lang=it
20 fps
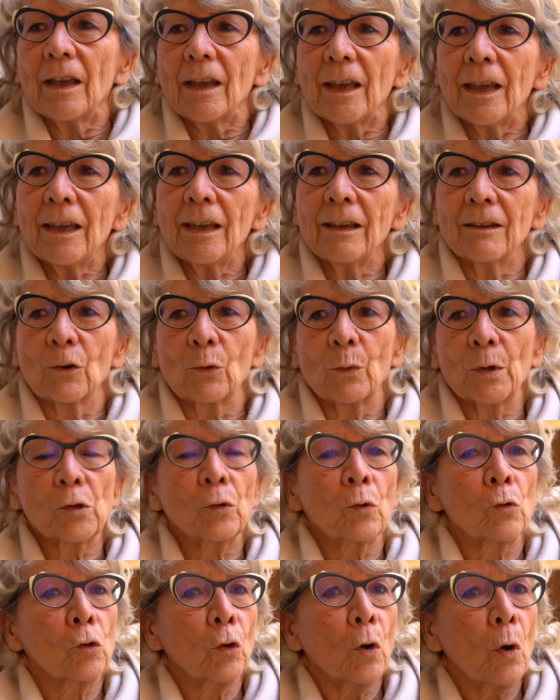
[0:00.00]
E
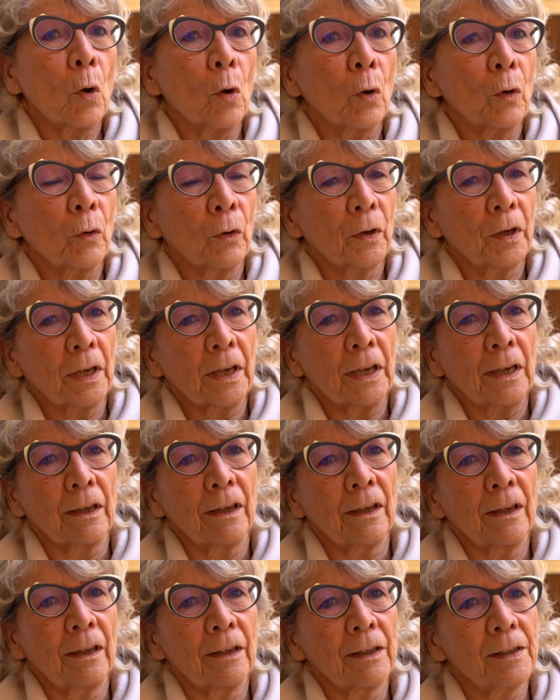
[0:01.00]
questo gioco che
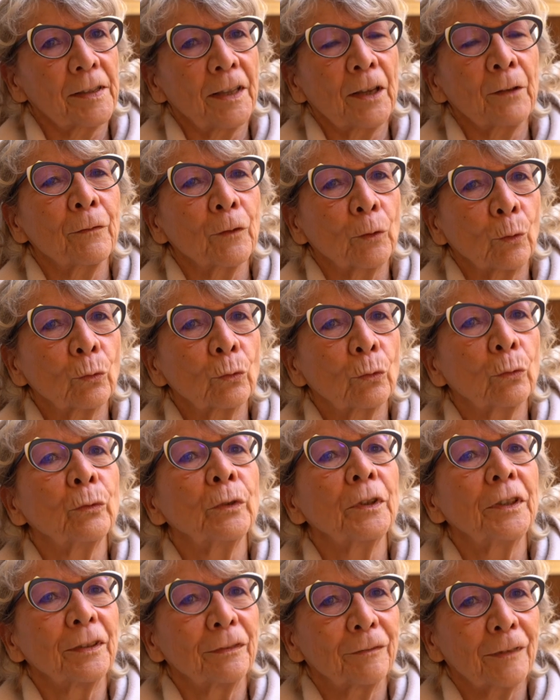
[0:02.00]
eh, Stefano
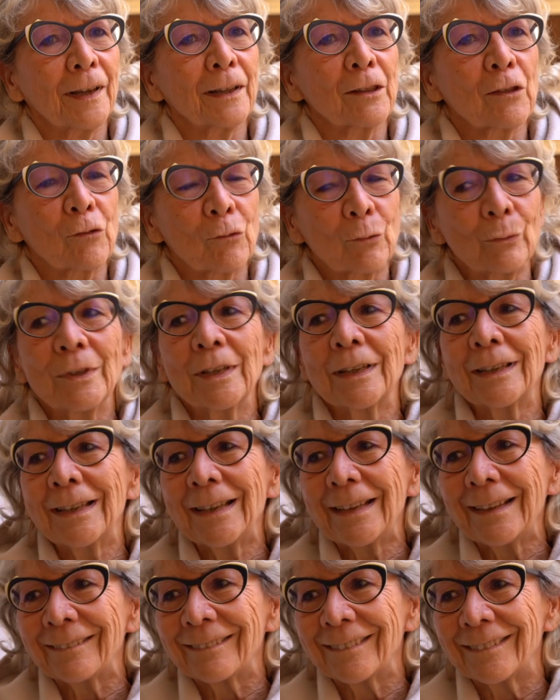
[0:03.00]
Tonti fa sulle
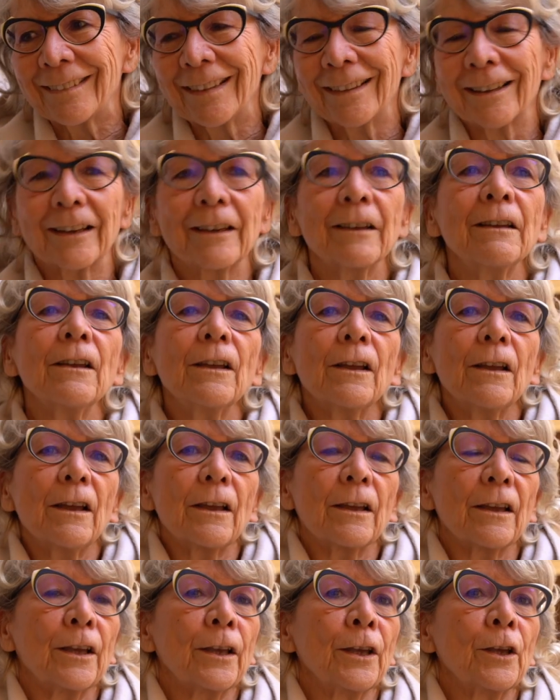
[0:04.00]
lettere,
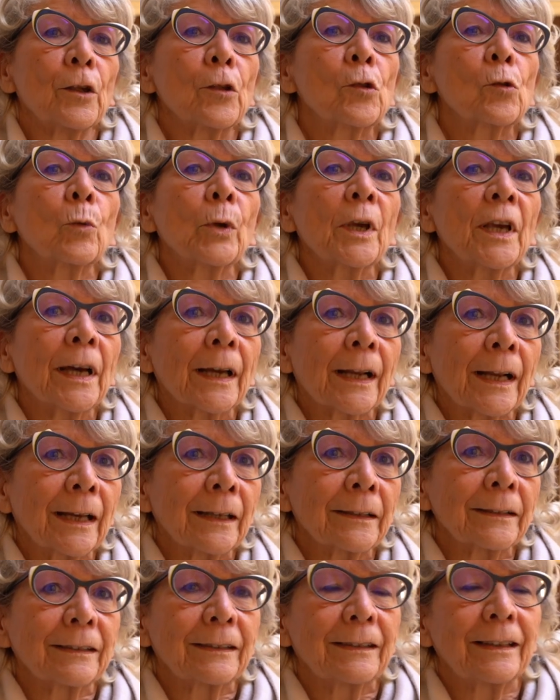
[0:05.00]
eh, sui
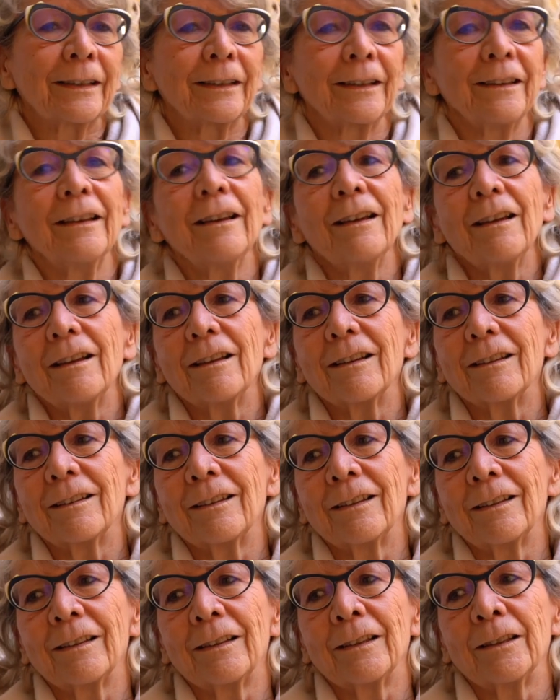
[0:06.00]
caratteri,
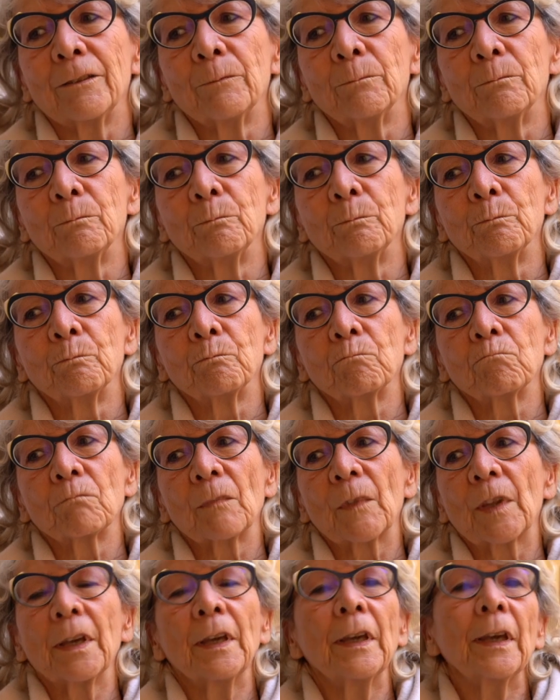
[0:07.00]
ehm,
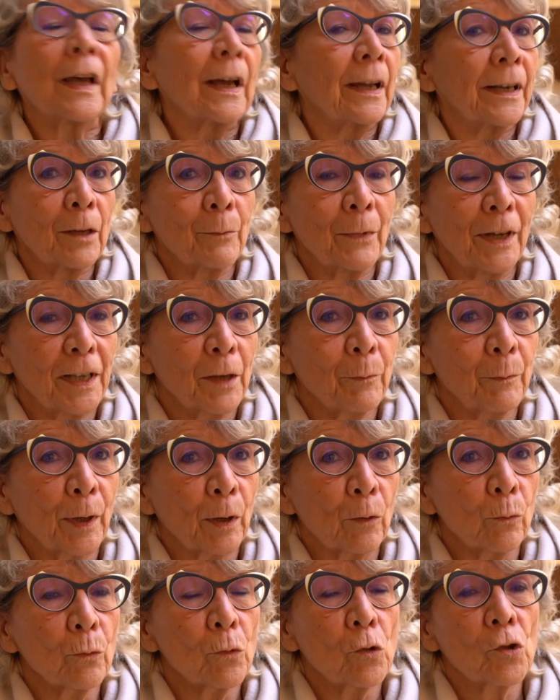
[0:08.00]
che Anna Maria
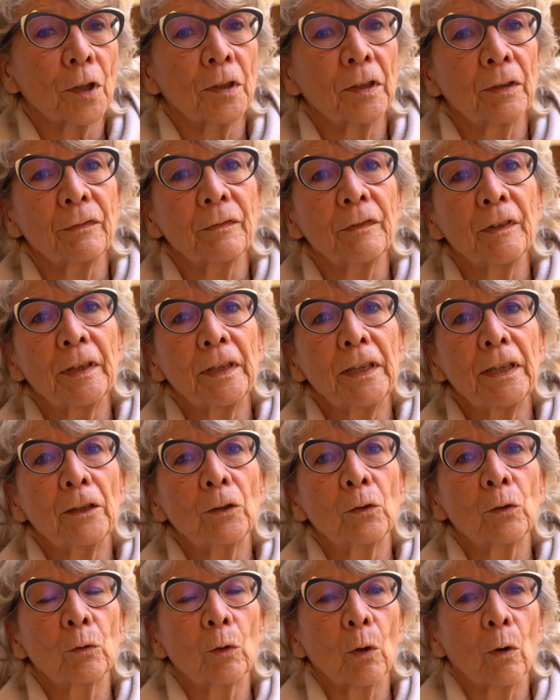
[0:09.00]
Bernucci ha
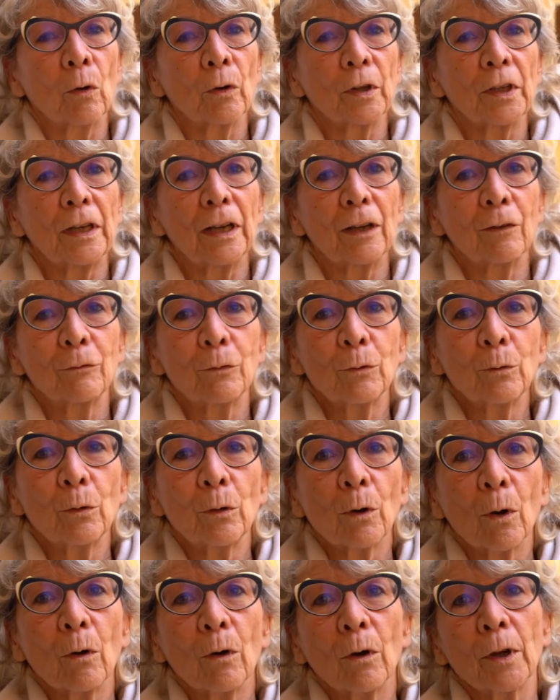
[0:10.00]
definito il
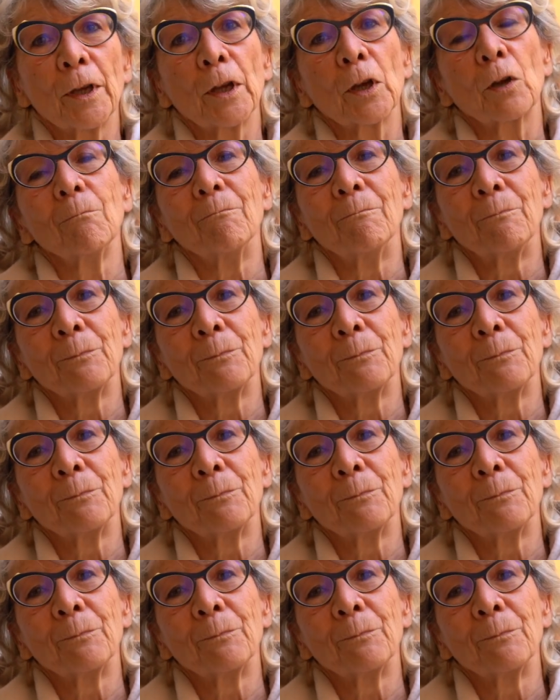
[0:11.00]
lavoro eh,